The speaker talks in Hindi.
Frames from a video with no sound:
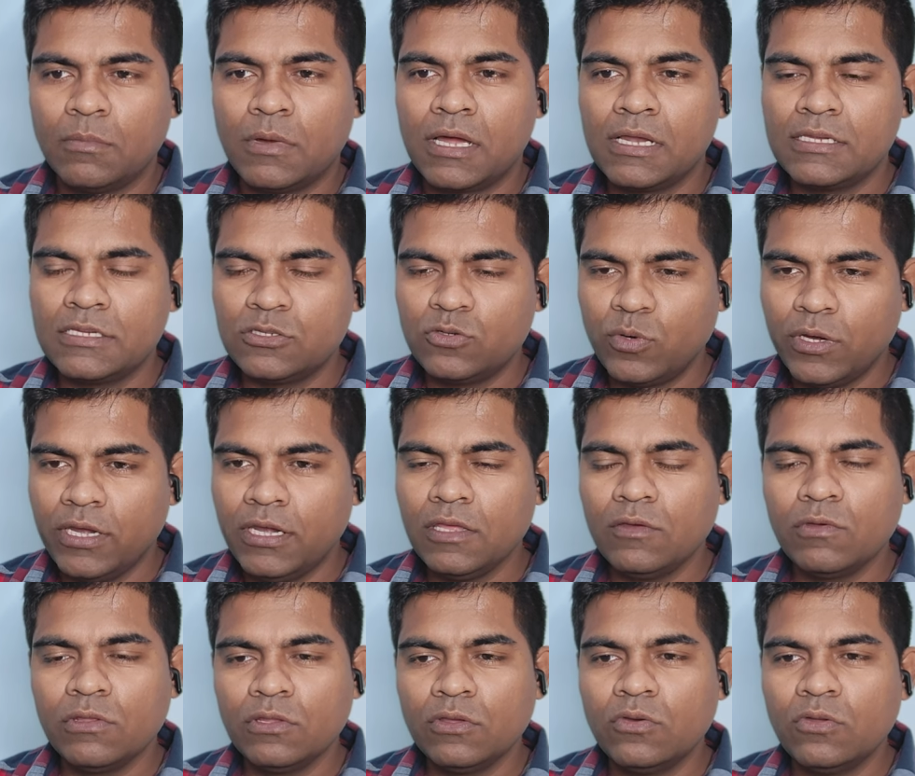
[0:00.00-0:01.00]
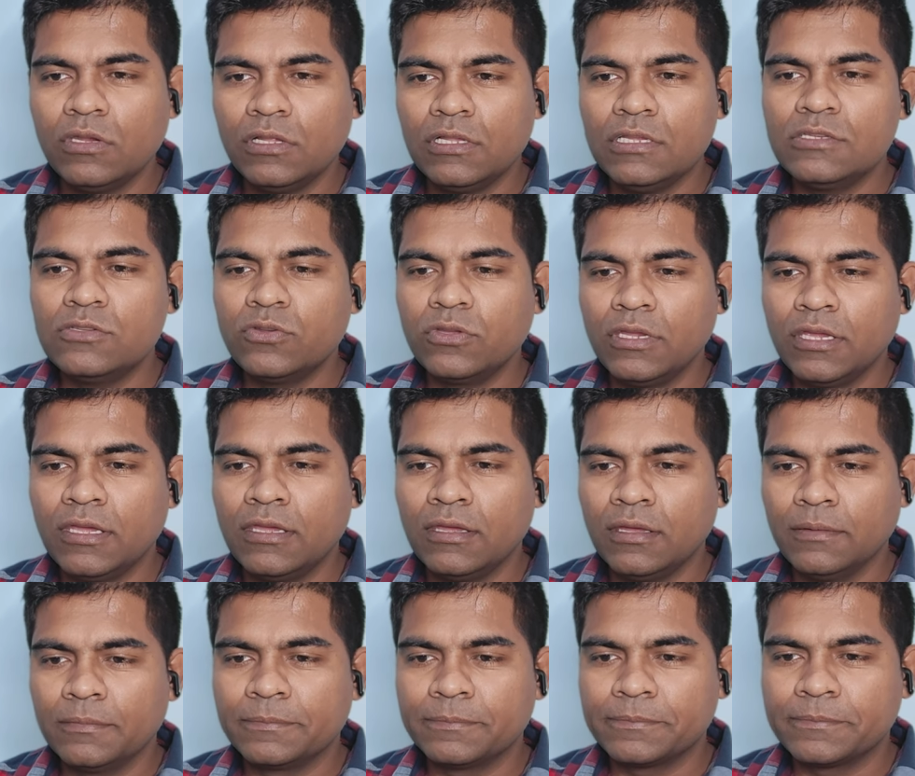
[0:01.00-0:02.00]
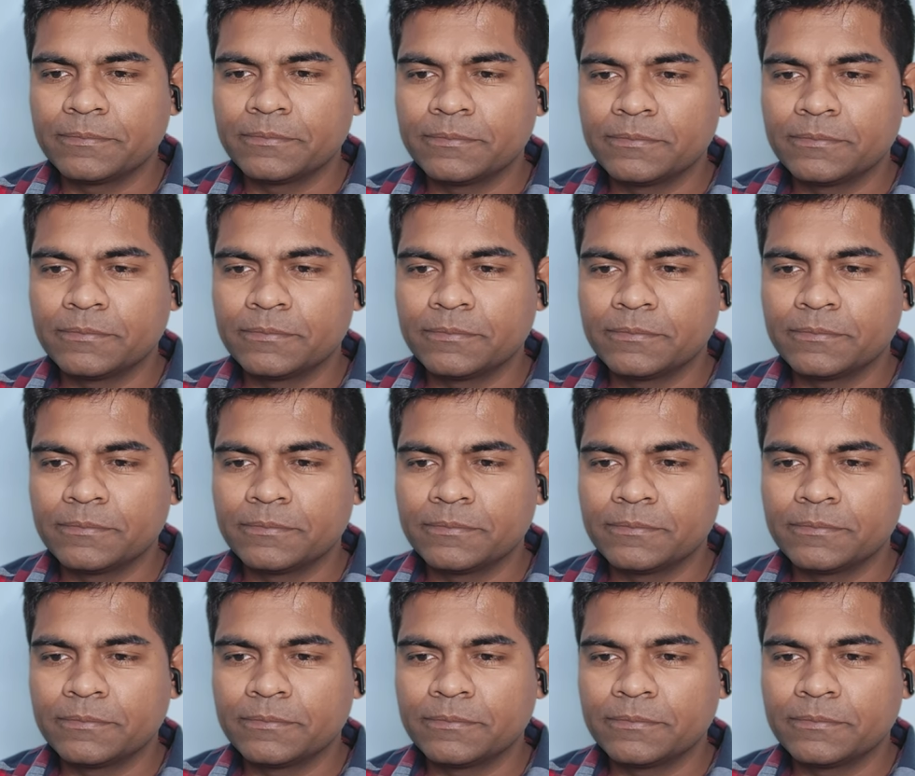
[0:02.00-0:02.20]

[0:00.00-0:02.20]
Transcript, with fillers: मार्च 21 को रिलीज हो रही है